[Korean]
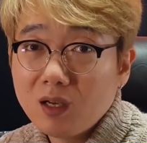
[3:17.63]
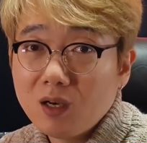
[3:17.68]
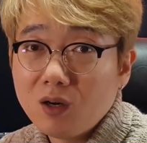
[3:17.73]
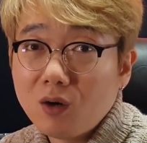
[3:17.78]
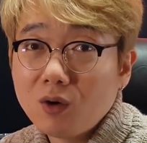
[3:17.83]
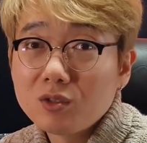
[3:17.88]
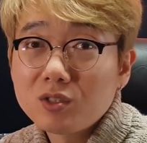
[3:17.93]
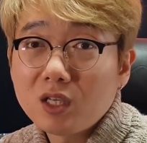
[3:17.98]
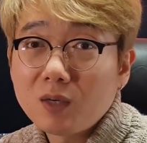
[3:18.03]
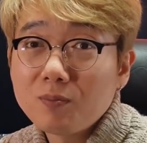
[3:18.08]

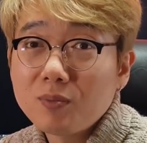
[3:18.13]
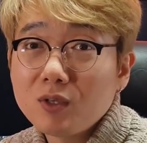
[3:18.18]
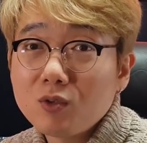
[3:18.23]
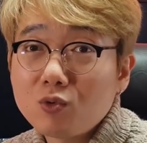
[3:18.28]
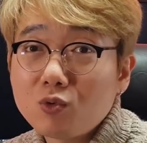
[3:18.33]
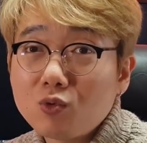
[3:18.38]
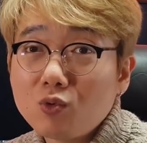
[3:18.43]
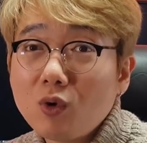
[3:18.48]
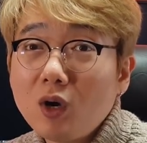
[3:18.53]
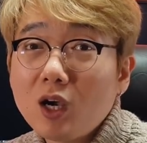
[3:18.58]
어차피
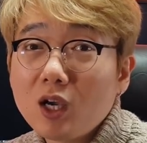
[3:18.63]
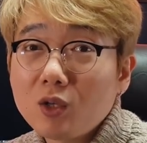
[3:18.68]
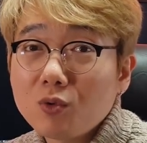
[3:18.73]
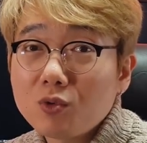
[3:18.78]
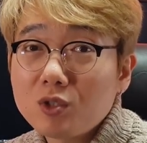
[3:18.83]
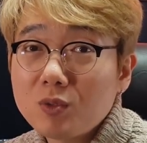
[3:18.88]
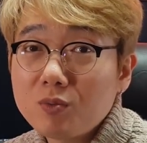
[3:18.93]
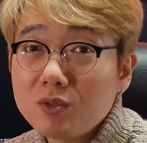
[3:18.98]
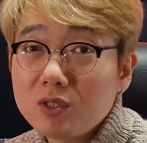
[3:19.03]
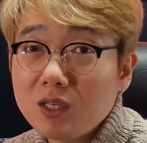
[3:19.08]

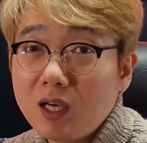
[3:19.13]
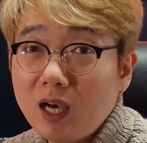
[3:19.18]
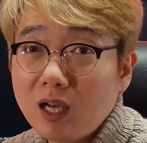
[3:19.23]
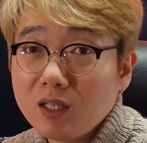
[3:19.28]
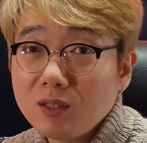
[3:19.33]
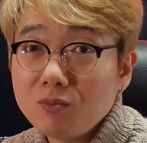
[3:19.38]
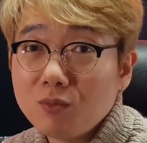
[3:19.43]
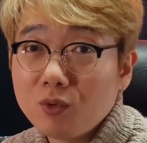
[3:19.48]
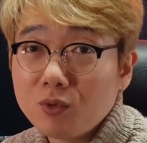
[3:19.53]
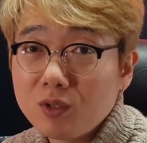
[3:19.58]
구하기도 쉽지
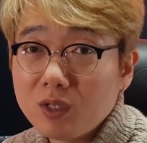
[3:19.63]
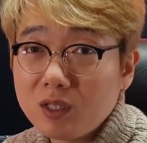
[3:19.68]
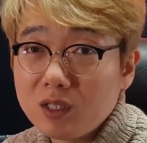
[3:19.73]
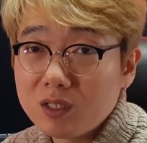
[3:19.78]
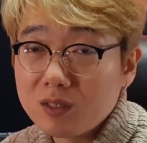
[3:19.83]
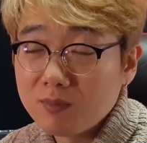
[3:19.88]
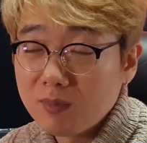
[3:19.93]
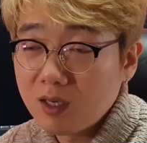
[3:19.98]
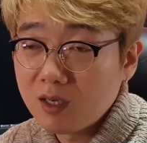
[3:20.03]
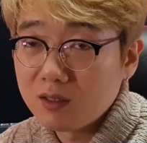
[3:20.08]
않은
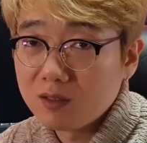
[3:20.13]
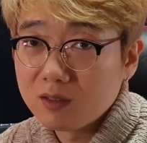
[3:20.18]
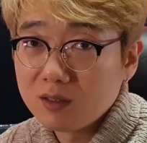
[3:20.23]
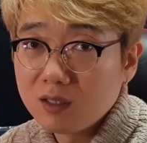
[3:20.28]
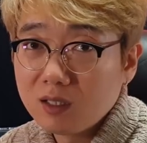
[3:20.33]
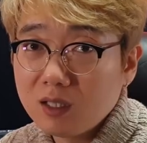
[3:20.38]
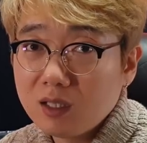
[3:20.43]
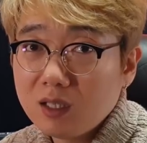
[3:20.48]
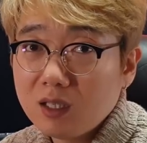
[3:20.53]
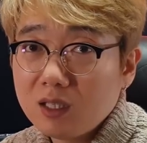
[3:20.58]
모델이지만
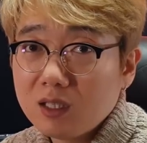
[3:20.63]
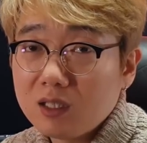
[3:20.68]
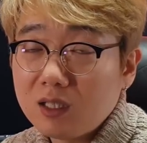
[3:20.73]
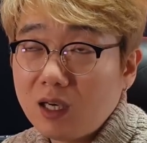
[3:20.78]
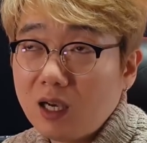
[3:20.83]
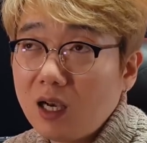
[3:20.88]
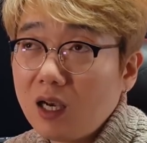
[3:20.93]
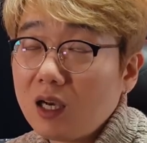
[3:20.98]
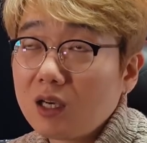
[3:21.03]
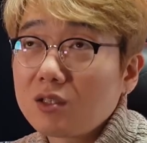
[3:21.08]

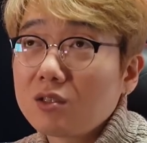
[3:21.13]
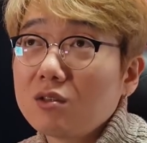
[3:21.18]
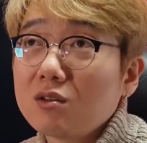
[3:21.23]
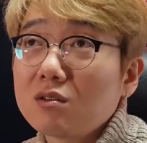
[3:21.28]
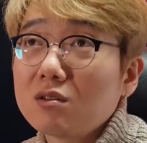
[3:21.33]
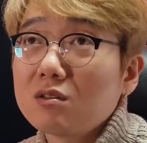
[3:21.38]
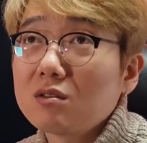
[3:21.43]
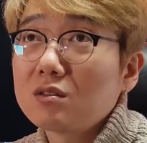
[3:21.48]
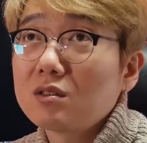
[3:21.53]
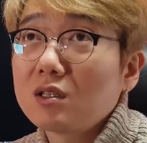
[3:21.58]

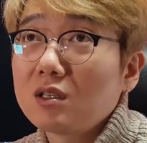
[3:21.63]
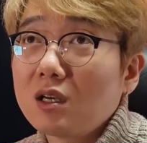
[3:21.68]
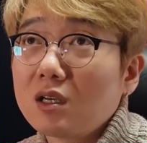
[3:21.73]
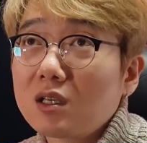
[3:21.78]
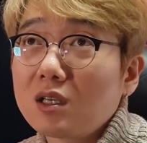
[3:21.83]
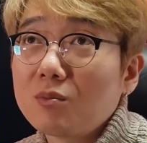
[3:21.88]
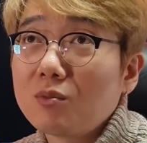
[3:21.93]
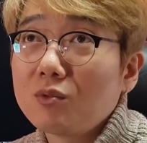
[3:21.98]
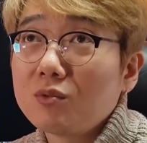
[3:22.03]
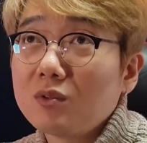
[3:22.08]
가격을
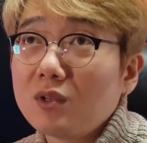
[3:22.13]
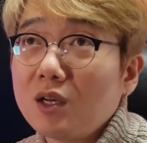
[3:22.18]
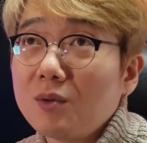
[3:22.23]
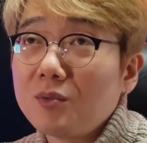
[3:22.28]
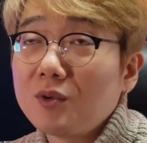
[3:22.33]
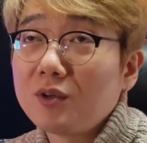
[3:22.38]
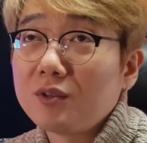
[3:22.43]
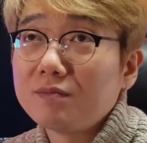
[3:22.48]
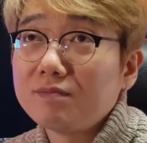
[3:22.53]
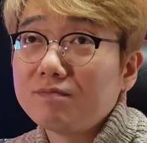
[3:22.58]
생각해
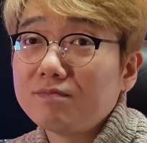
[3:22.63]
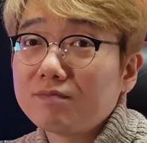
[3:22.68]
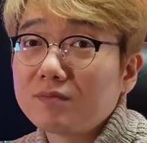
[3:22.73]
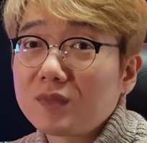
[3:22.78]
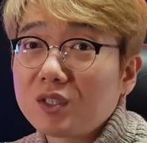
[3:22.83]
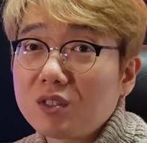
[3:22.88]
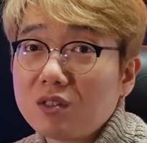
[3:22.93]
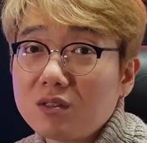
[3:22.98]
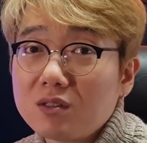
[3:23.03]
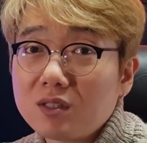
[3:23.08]
본다면
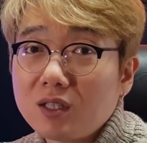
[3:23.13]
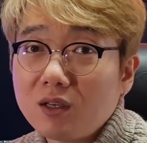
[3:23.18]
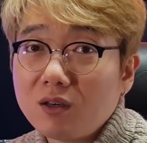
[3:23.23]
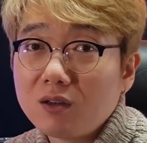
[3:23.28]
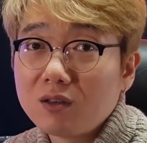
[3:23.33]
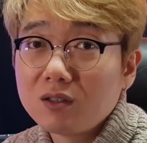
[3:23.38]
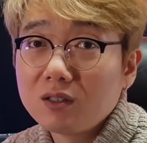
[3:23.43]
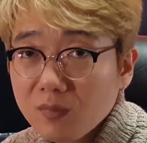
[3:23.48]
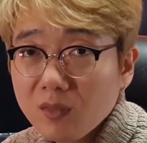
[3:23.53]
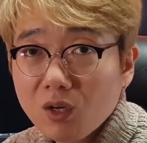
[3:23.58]

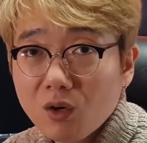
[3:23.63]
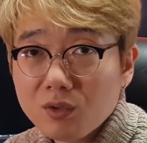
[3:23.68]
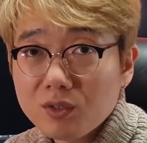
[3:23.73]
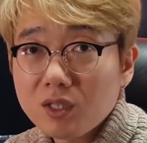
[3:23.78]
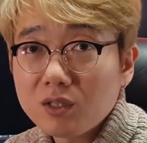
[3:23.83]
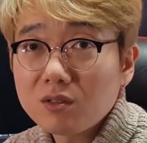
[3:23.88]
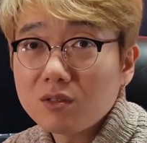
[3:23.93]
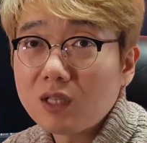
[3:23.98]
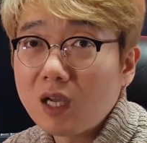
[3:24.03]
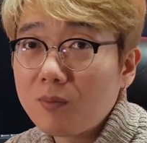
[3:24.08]
글쎄요.
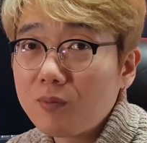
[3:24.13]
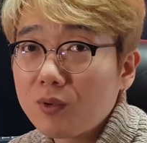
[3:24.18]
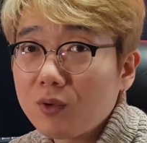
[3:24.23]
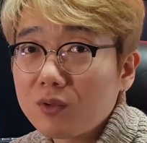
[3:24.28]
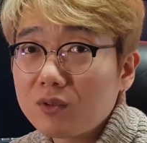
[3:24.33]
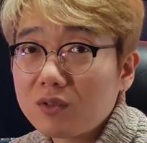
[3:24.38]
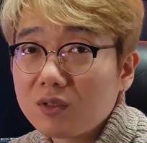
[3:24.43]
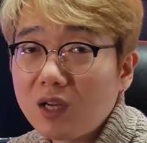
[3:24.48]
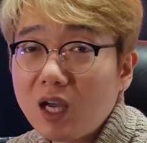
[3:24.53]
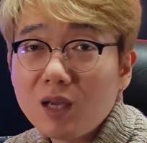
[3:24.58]
어쨌든
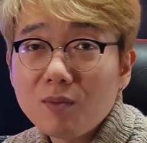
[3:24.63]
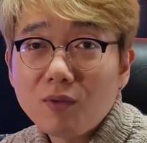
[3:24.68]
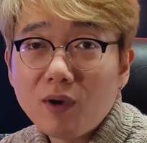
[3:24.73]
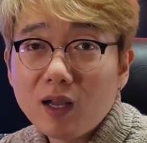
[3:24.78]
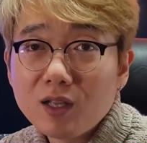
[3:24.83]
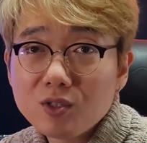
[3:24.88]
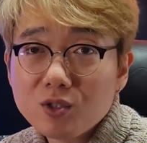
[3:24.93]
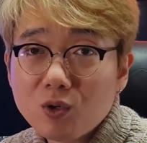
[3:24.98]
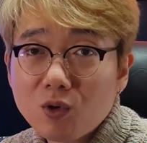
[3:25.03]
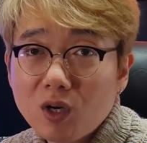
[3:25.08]
앞으로 드라이버
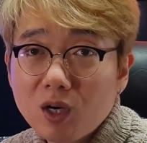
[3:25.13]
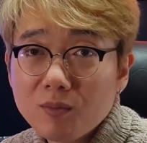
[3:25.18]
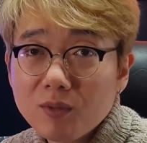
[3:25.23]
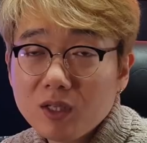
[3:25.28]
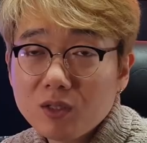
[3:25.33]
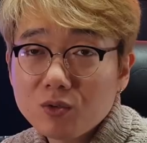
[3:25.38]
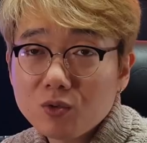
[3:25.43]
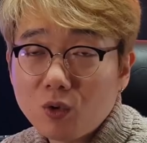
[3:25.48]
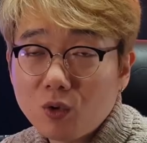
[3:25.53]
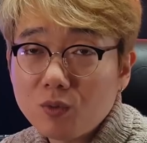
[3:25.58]

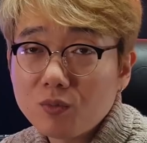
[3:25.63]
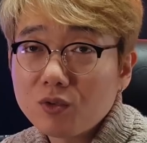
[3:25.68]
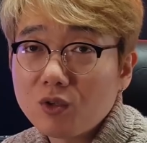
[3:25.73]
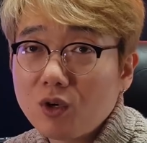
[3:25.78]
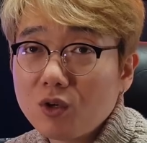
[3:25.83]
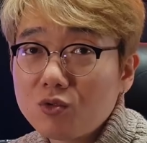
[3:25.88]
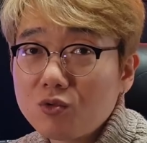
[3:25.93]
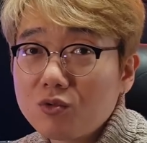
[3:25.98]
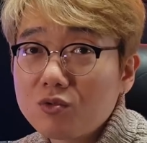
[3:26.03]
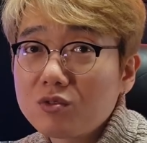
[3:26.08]
안정함이 조금
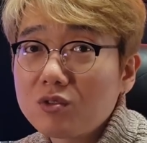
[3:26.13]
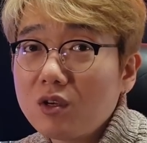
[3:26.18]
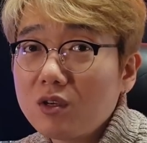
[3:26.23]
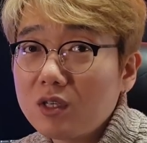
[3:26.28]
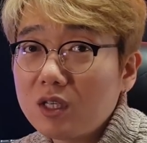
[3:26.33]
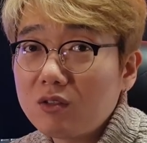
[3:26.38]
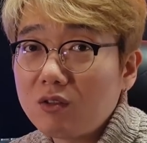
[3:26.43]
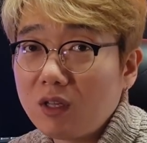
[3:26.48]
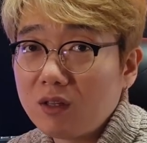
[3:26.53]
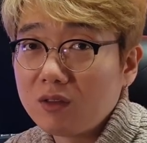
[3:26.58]

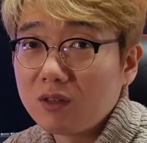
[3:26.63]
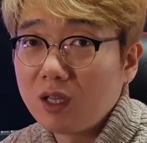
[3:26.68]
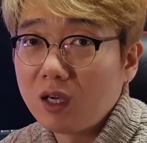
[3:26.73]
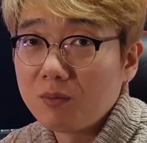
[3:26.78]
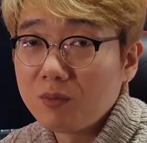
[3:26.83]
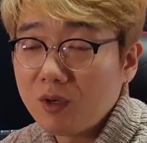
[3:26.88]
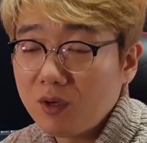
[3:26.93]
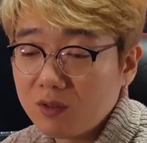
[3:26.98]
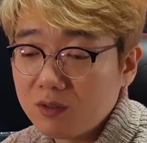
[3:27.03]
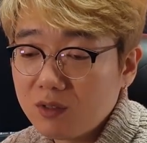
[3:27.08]
더속성이
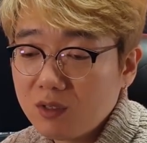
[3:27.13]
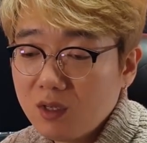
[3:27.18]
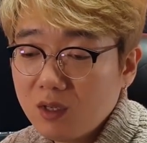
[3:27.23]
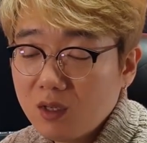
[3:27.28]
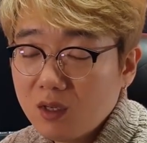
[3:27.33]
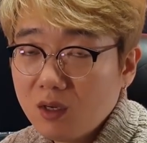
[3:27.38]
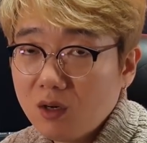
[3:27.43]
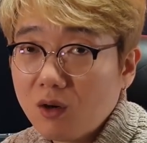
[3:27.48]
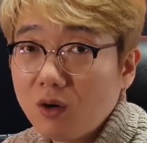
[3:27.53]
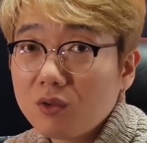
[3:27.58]
된다면
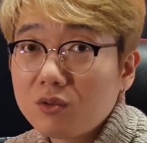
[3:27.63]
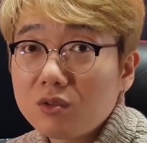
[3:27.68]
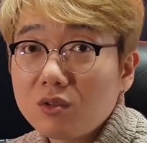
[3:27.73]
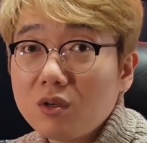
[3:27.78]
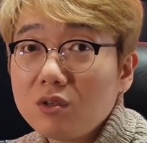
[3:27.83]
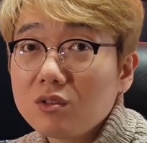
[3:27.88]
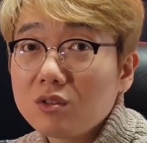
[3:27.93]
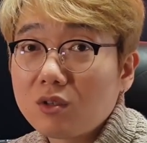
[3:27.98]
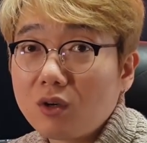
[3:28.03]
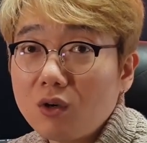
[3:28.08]

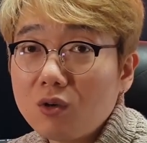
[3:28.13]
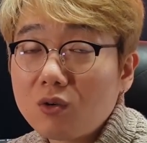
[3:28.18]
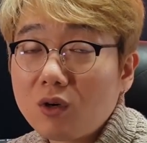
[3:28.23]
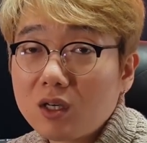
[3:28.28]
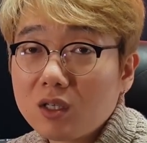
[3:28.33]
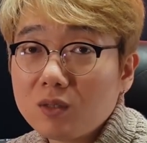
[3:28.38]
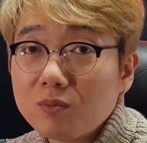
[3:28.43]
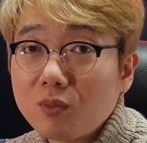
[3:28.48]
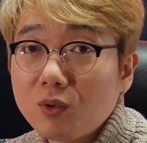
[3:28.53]
어떤 결과를